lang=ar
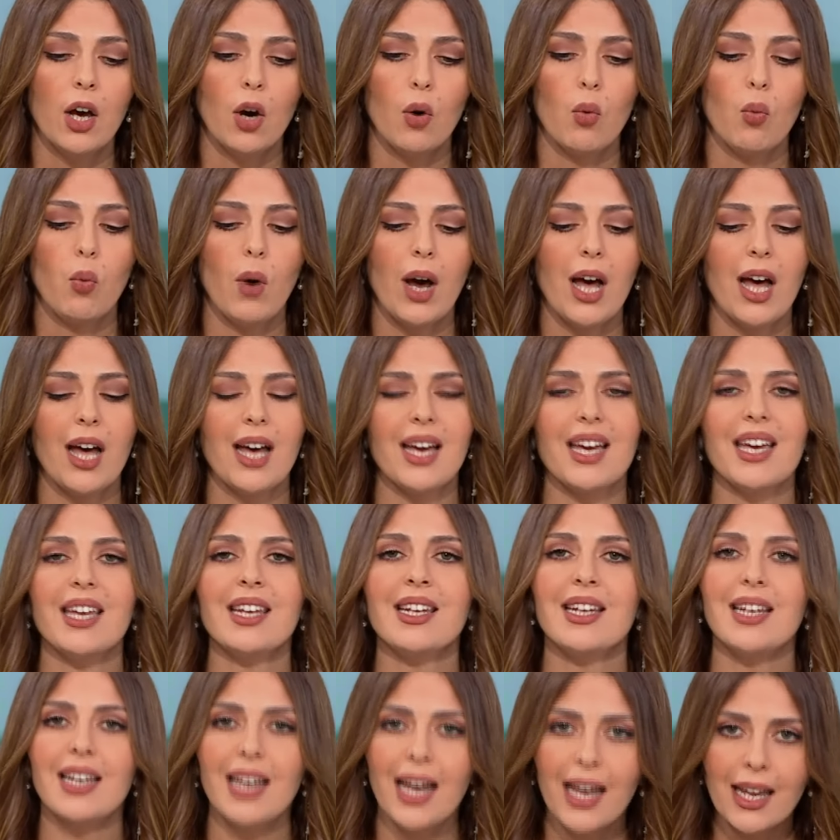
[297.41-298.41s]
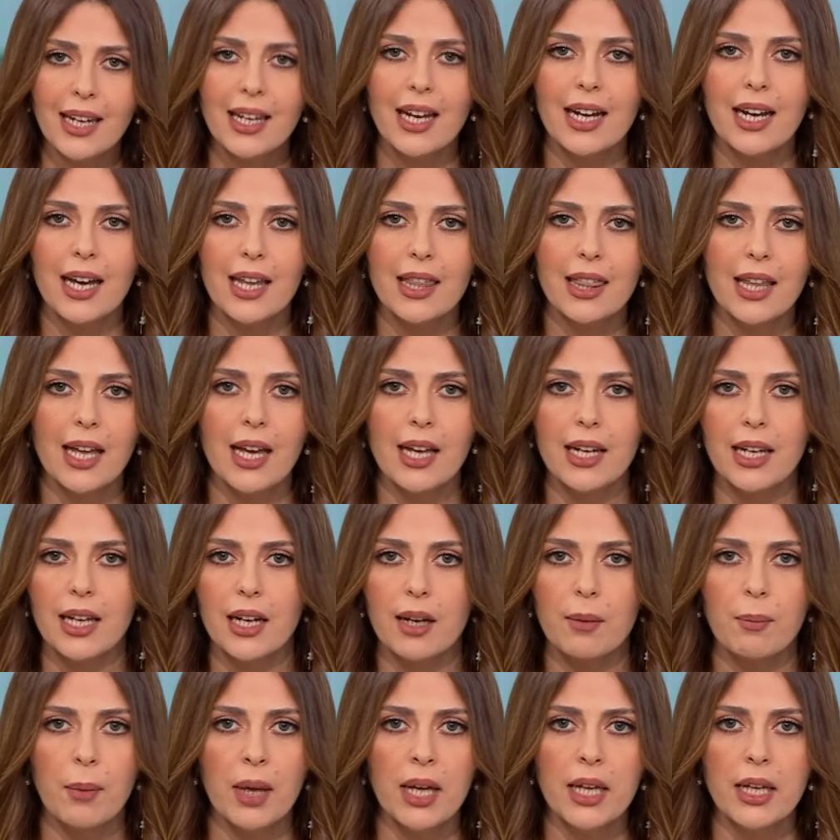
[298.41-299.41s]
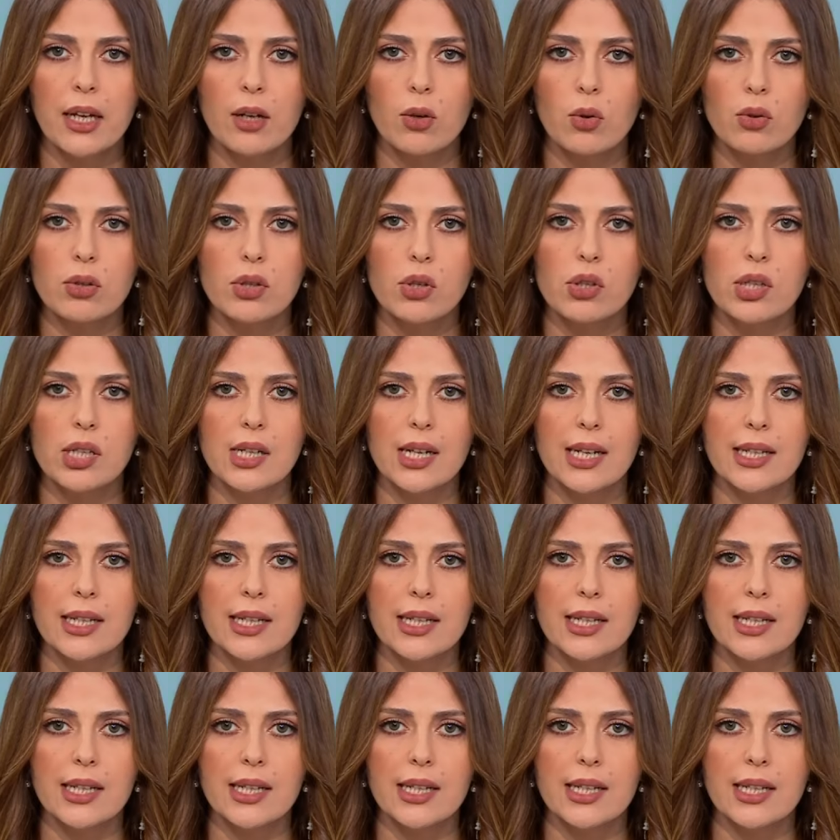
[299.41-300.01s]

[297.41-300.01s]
وإن كان كذلك ما هي الأسس